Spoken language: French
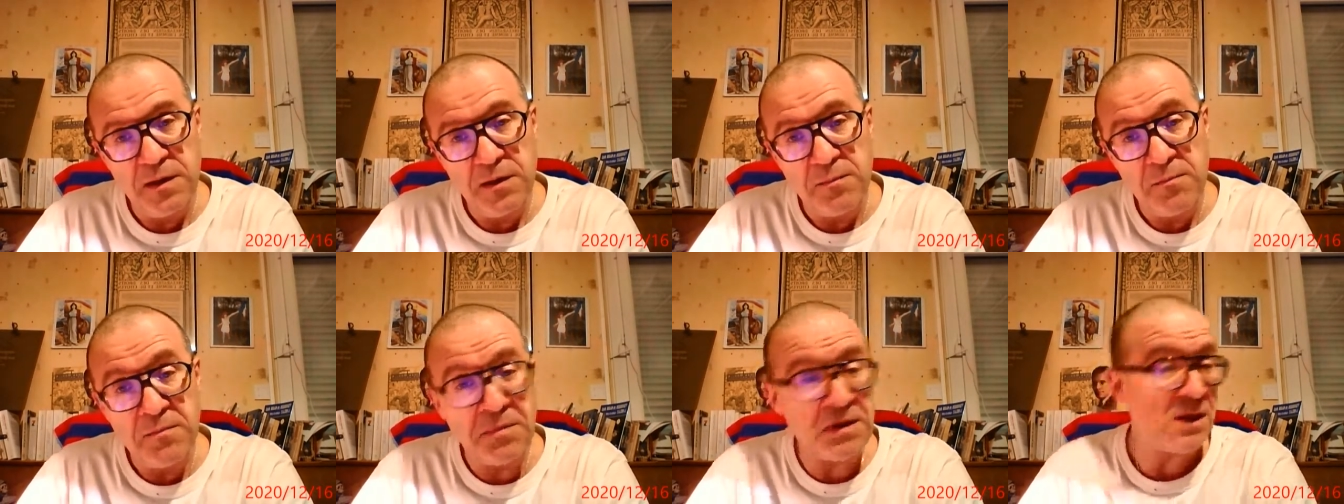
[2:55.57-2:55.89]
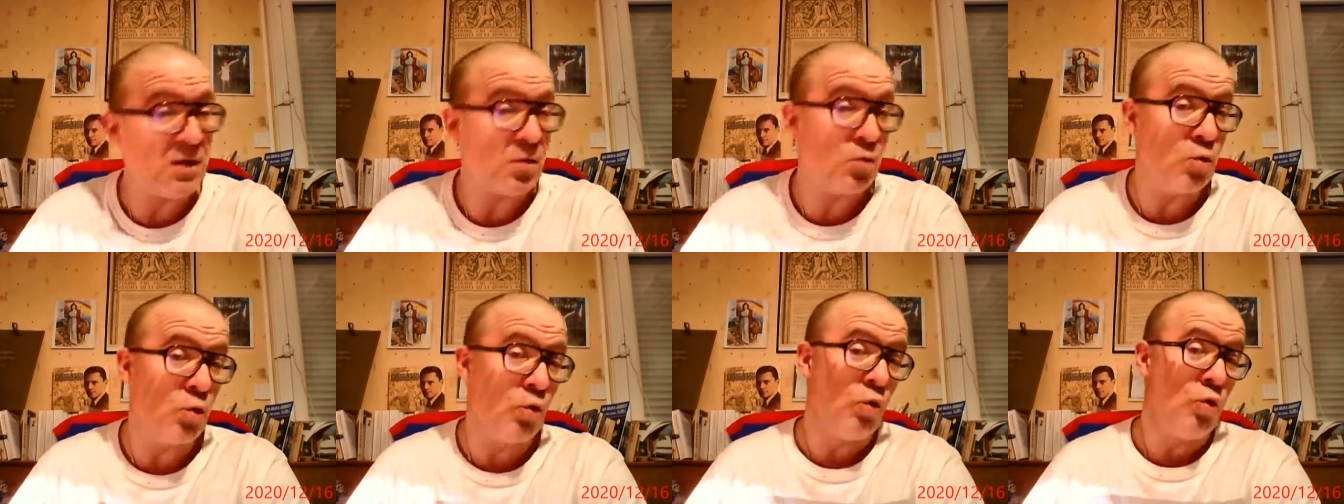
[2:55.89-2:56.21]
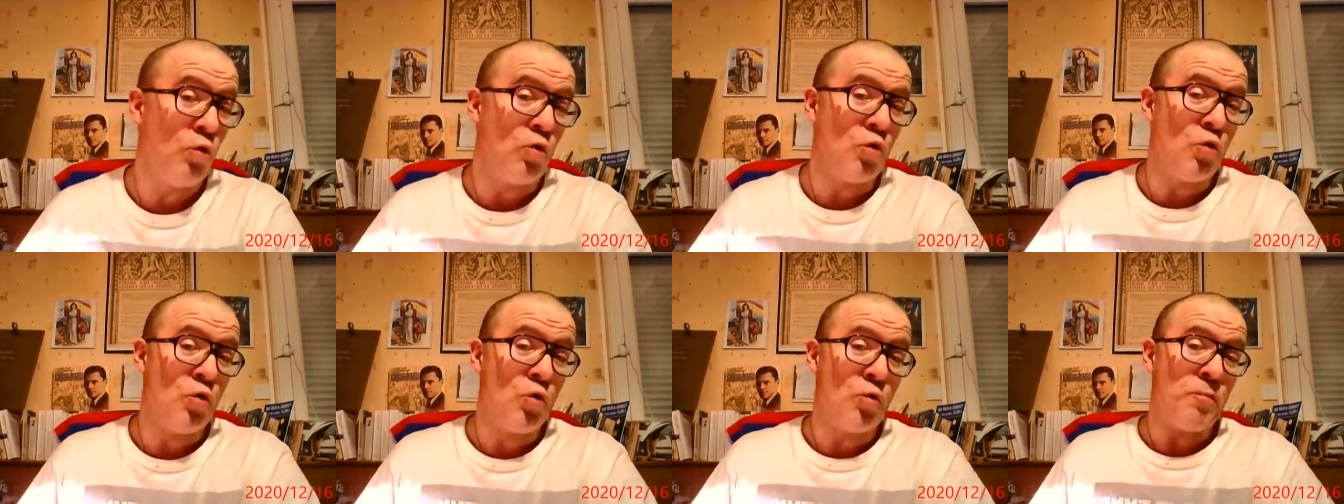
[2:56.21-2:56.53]
Bientôt,
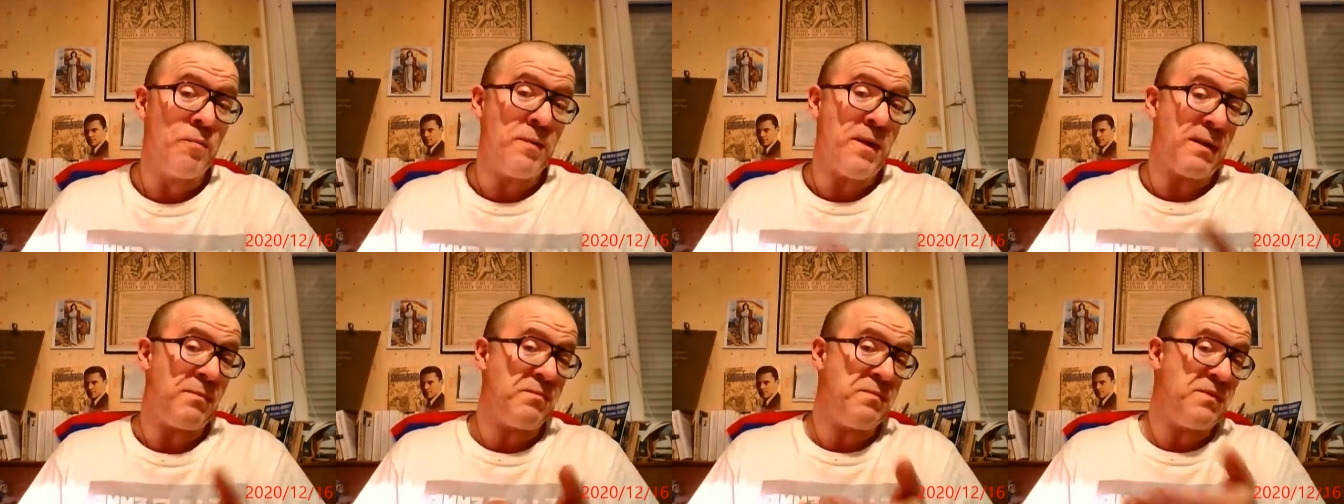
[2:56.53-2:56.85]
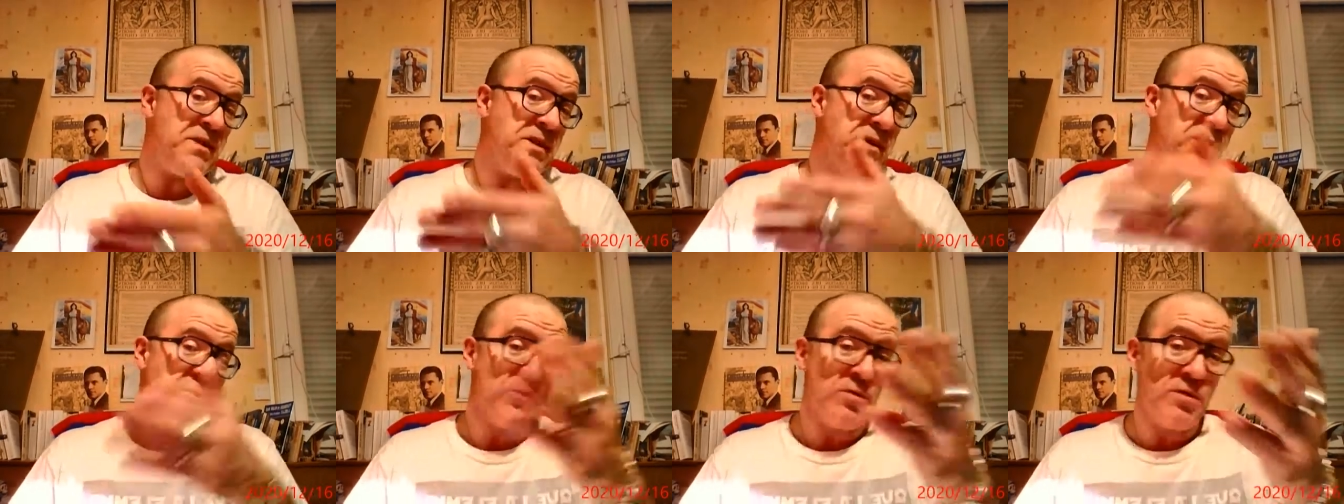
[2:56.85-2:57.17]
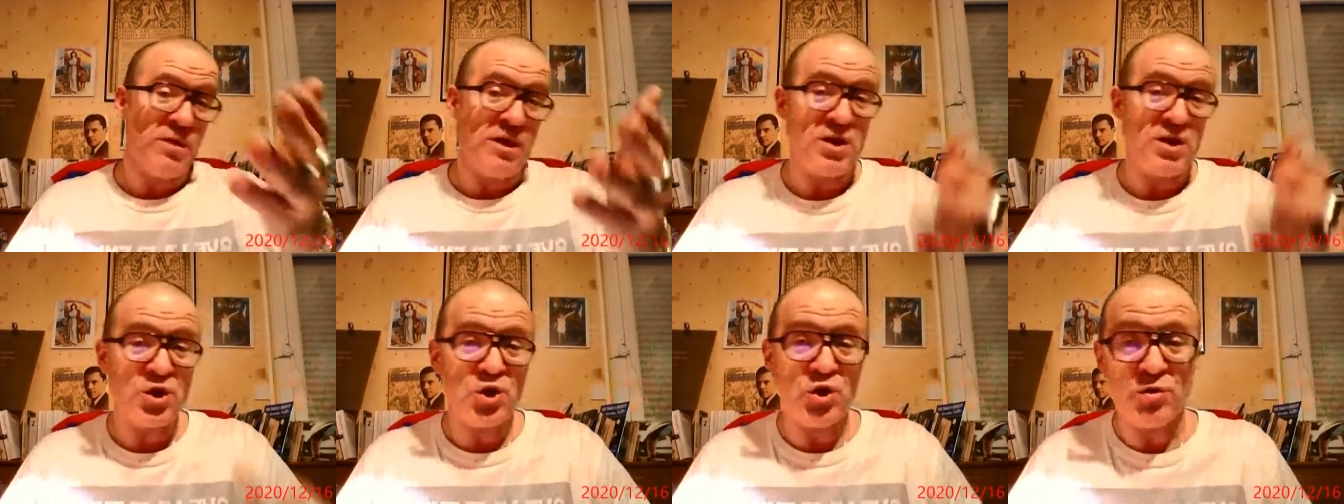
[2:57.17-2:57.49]
le Perpignan
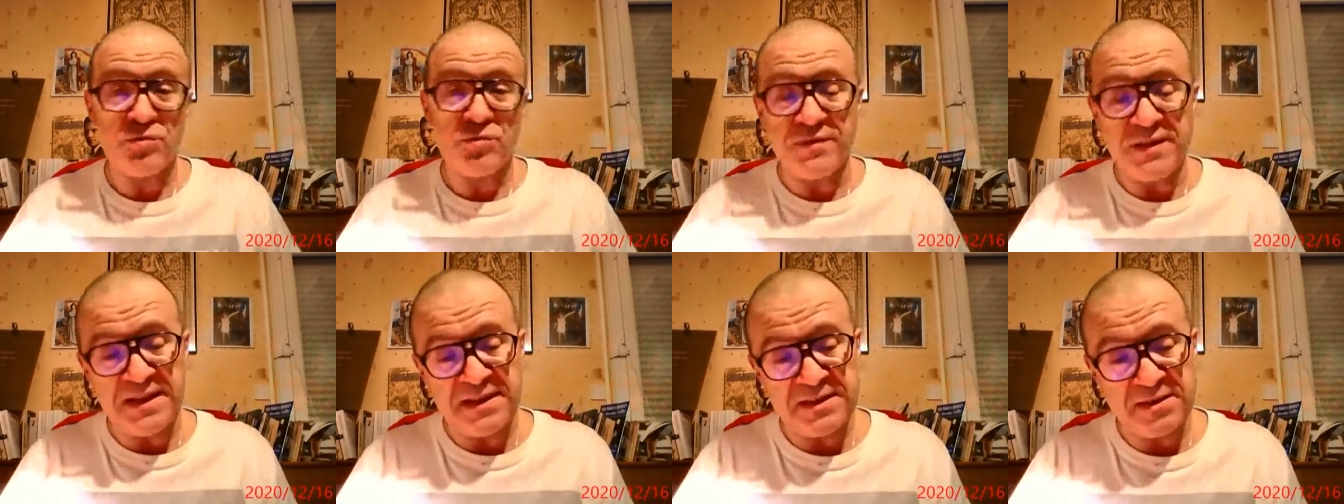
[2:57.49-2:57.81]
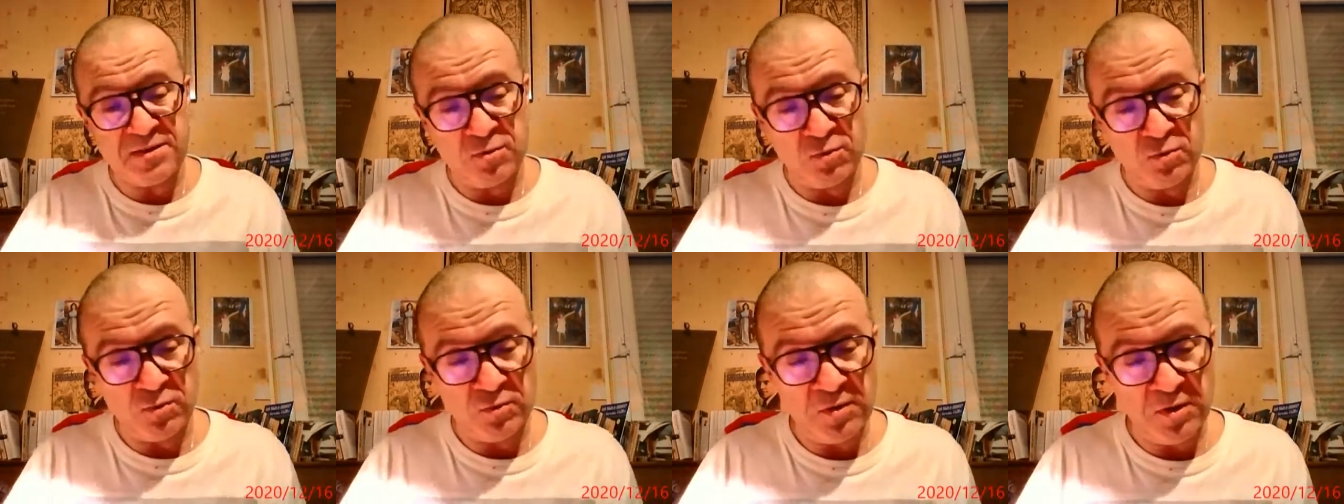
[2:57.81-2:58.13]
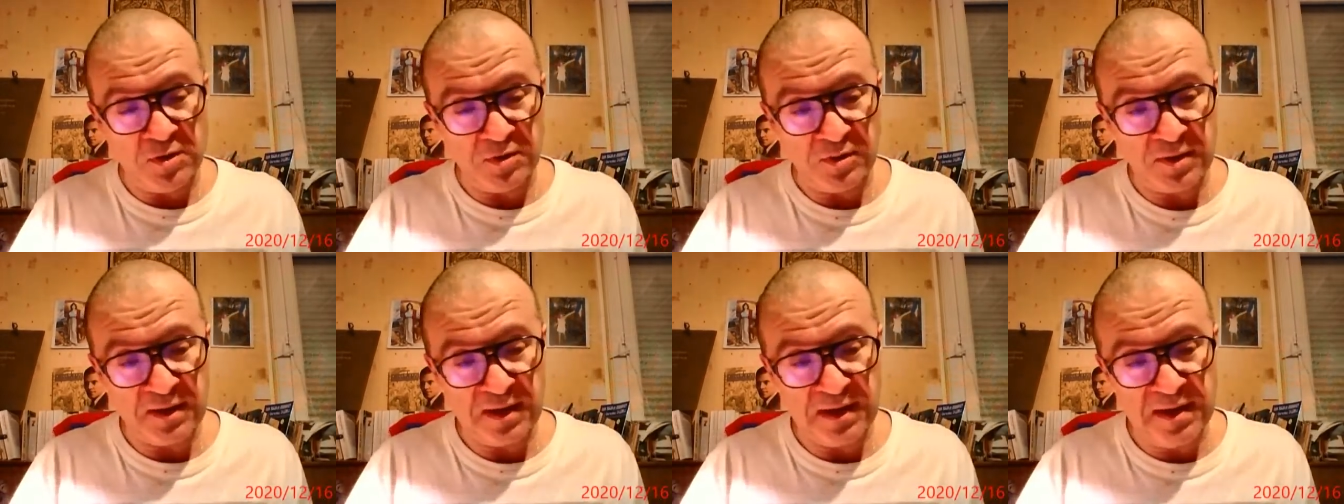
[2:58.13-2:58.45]
acheva son
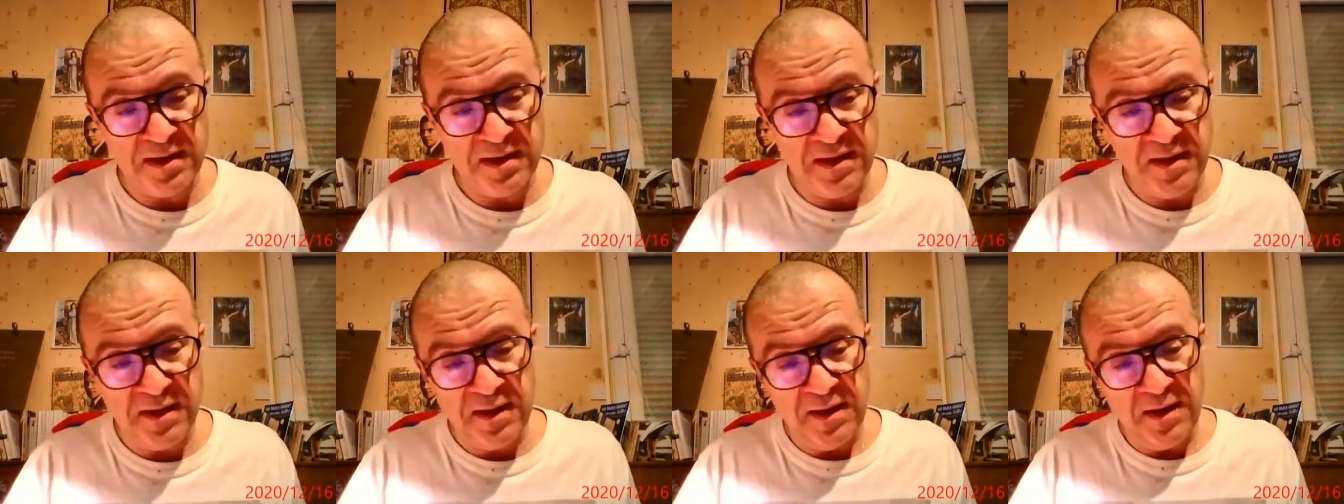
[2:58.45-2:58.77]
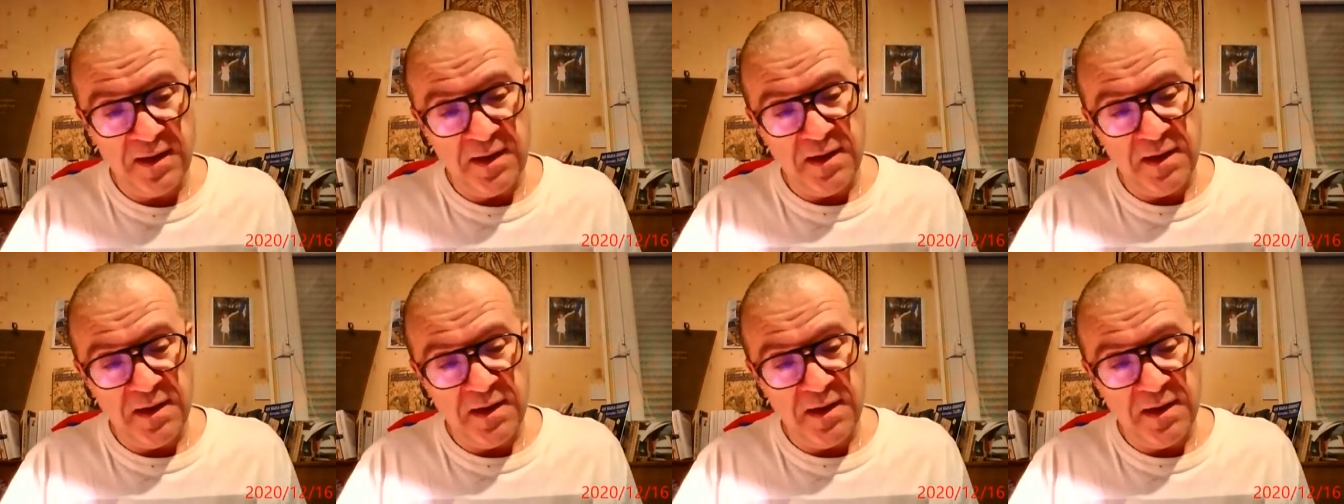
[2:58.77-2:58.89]
entrée